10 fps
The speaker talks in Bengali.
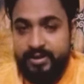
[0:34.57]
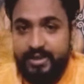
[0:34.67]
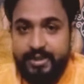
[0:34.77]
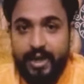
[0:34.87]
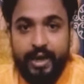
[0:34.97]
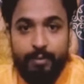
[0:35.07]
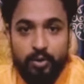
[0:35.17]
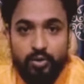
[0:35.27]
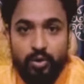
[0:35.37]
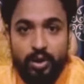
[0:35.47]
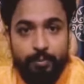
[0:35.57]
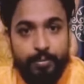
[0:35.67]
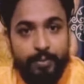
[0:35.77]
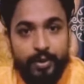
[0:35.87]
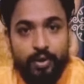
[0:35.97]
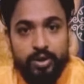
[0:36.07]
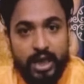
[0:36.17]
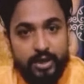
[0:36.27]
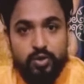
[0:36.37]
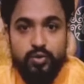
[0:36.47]
সিজারের মতন বিভিন্ন
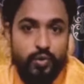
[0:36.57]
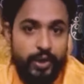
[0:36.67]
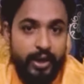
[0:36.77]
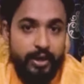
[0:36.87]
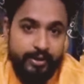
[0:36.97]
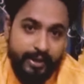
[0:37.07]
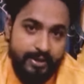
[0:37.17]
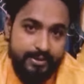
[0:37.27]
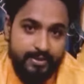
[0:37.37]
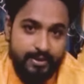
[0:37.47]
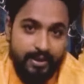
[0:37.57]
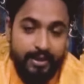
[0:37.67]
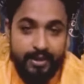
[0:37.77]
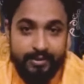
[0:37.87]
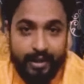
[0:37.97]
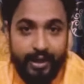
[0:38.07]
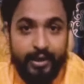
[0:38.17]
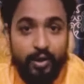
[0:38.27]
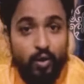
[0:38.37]
স্বাস্থ্য ঝুঁকি থেকে যাচ্ছে তাই